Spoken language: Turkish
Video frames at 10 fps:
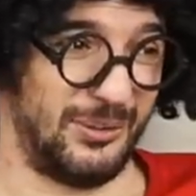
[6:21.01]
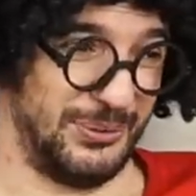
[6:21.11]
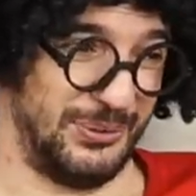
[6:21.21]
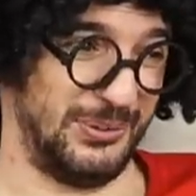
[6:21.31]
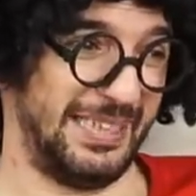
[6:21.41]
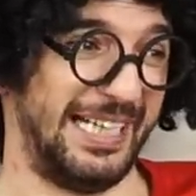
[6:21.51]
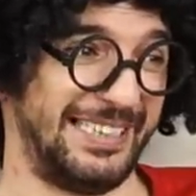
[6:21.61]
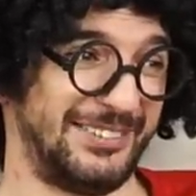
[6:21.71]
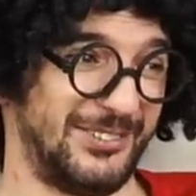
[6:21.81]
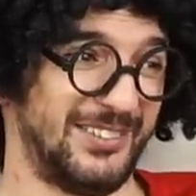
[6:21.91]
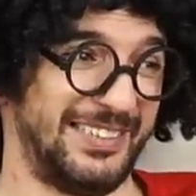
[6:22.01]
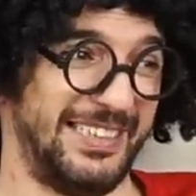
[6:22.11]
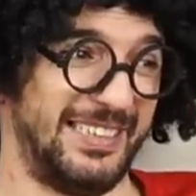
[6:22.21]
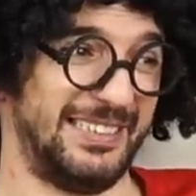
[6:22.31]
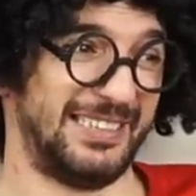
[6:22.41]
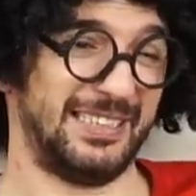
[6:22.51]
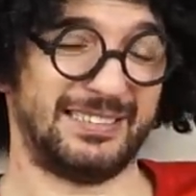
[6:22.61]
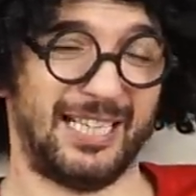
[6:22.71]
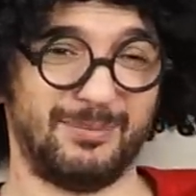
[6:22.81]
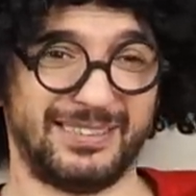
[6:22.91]
alıyor çocuk. Erkek çocuk. Diğeri
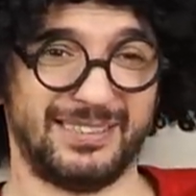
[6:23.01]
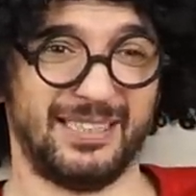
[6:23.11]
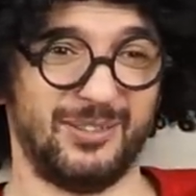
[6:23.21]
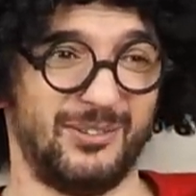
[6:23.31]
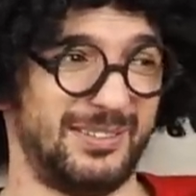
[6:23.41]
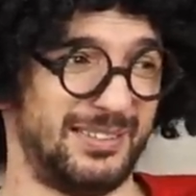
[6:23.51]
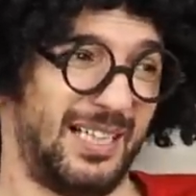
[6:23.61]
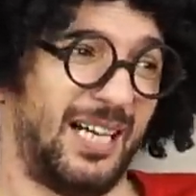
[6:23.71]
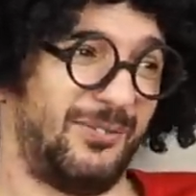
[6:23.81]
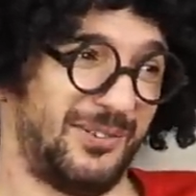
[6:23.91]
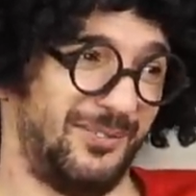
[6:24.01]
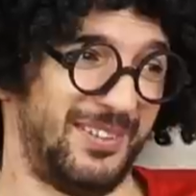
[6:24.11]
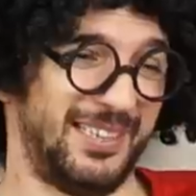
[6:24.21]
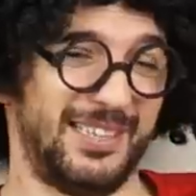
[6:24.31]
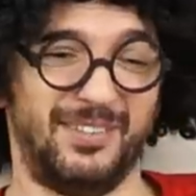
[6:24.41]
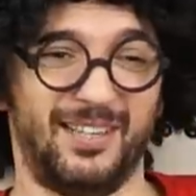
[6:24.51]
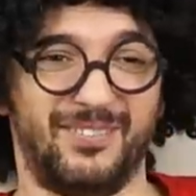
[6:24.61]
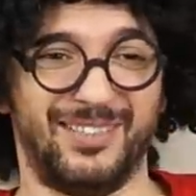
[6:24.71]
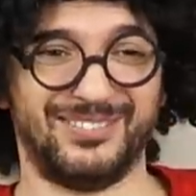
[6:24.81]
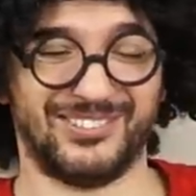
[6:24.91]
işte tabletini alıyor. İşte iPhone 11'leri
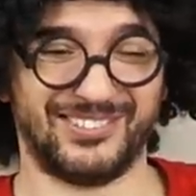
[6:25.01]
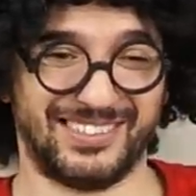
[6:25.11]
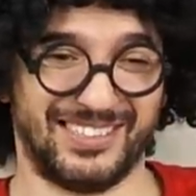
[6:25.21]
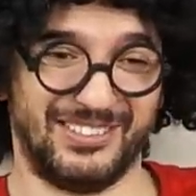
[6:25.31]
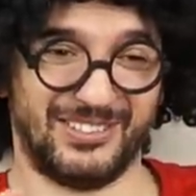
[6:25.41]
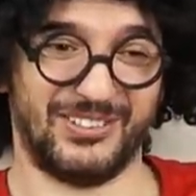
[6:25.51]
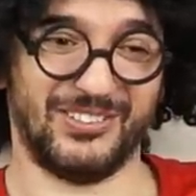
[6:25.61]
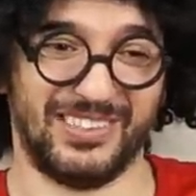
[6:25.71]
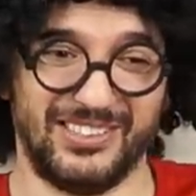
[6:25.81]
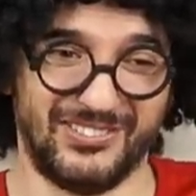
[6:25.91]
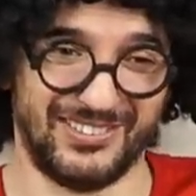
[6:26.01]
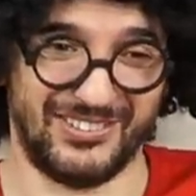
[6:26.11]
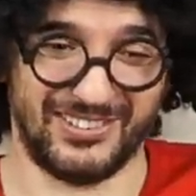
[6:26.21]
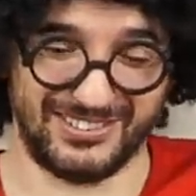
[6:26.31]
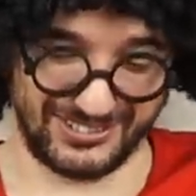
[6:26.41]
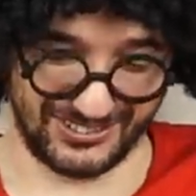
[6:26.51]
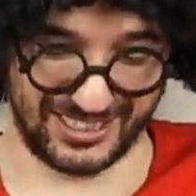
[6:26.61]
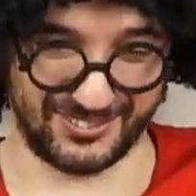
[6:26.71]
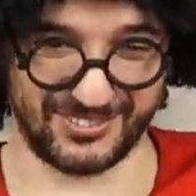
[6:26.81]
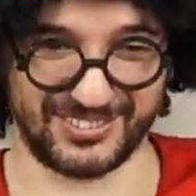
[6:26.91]
falan varmış. Onları alıyorlar. Onunla yola
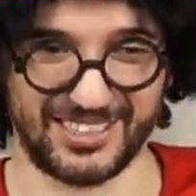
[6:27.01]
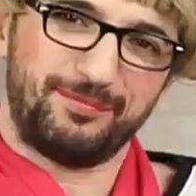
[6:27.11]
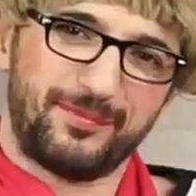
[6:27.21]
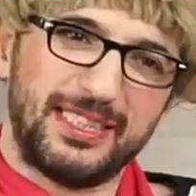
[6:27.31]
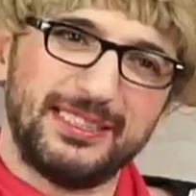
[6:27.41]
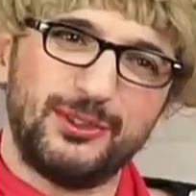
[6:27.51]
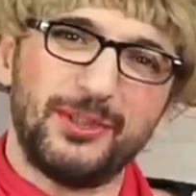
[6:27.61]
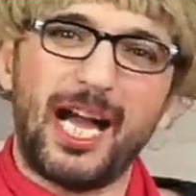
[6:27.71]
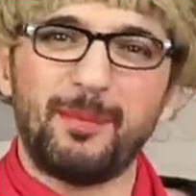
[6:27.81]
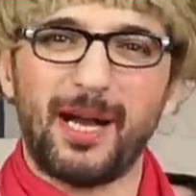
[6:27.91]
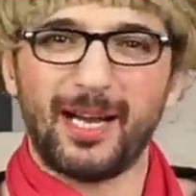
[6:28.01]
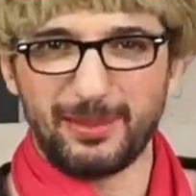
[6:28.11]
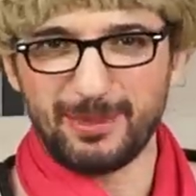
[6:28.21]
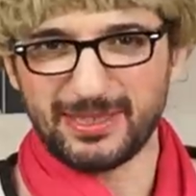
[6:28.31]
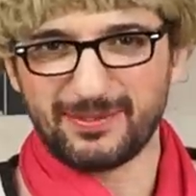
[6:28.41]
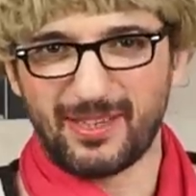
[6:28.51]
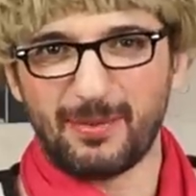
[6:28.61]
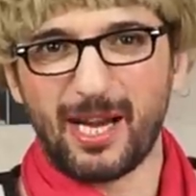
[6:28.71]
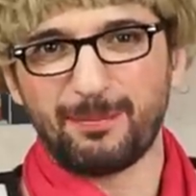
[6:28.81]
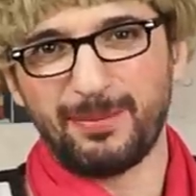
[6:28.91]
çıkıyorlar bunlar. Kız diyor ki abi akbilimiz var
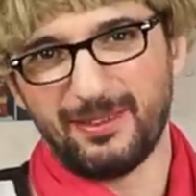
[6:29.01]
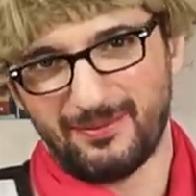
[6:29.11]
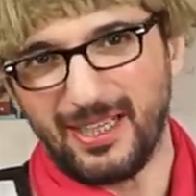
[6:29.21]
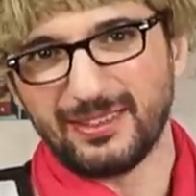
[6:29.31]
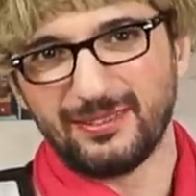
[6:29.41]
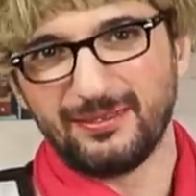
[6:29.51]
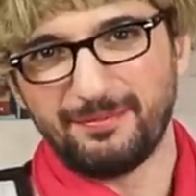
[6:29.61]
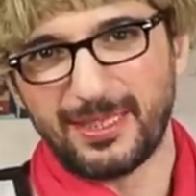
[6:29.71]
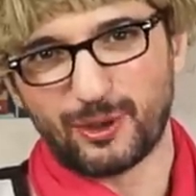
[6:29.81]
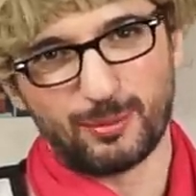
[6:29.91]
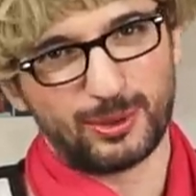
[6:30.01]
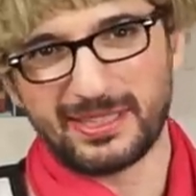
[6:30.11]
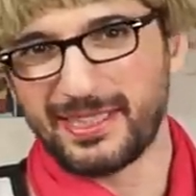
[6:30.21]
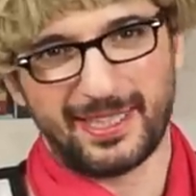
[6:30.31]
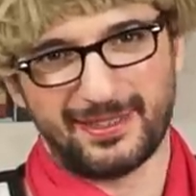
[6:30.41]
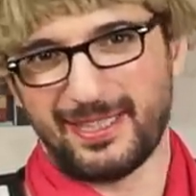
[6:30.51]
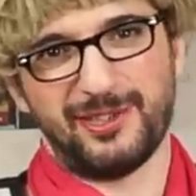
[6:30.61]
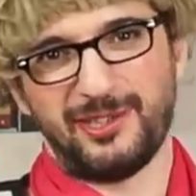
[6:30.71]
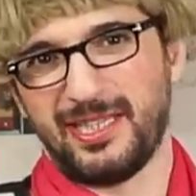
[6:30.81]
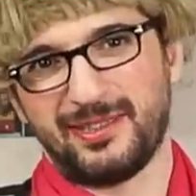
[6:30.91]
mı? Akbil var metrobüste nereye kadar
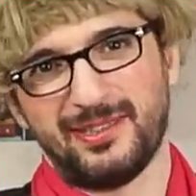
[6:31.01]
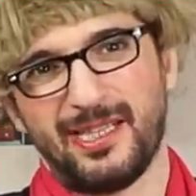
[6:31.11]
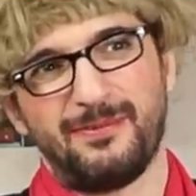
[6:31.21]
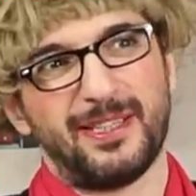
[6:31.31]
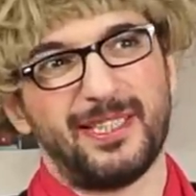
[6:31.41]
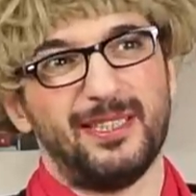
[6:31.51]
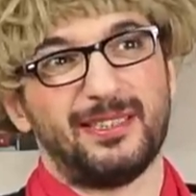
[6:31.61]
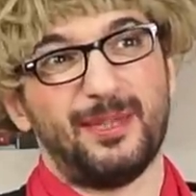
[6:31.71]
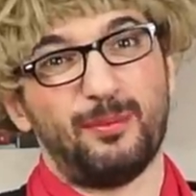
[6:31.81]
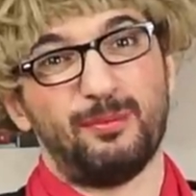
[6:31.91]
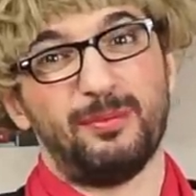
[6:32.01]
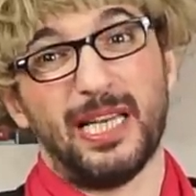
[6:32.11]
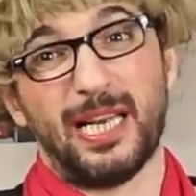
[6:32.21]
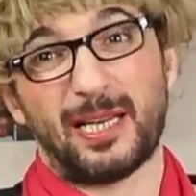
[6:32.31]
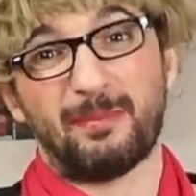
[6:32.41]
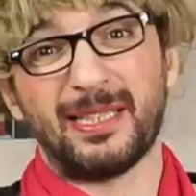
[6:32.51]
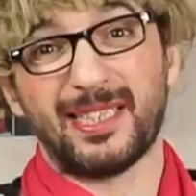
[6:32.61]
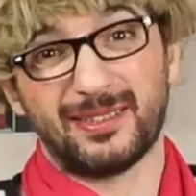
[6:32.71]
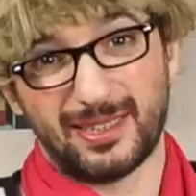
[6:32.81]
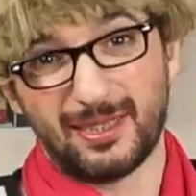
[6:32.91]
kaçacaksınız? Yani fakirlikte bir yere kadar.
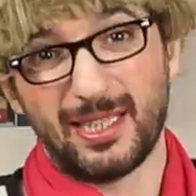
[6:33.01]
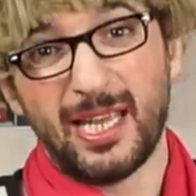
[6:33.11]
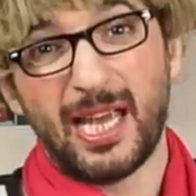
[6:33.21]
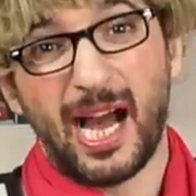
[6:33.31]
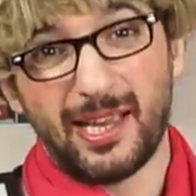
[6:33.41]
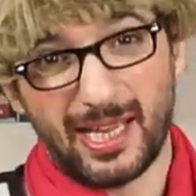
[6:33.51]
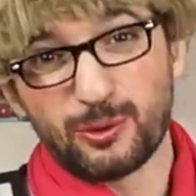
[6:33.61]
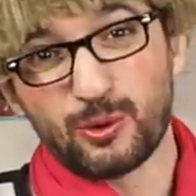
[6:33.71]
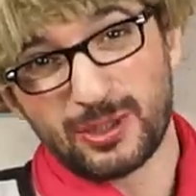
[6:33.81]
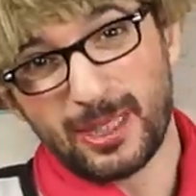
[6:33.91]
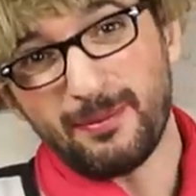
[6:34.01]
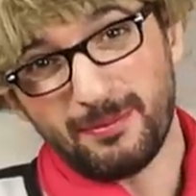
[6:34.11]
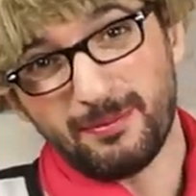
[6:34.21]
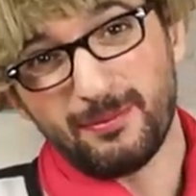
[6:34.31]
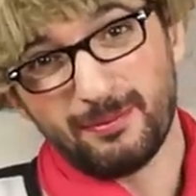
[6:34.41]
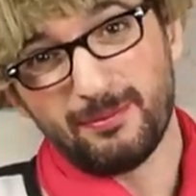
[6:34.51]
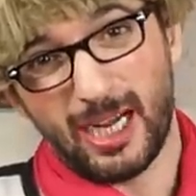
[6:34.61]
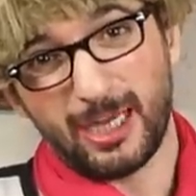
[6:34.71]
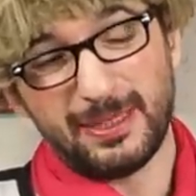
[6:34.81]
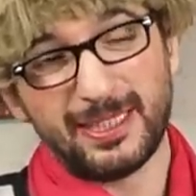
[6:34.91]
Masalda da hayal gücünde
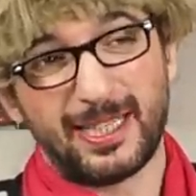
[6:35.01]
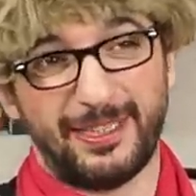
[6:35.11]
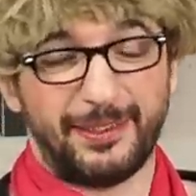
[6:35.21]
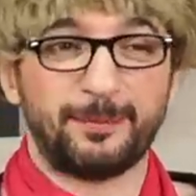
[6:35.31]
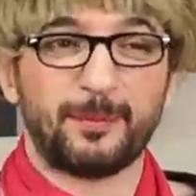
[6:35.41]
Akbil'in kadar.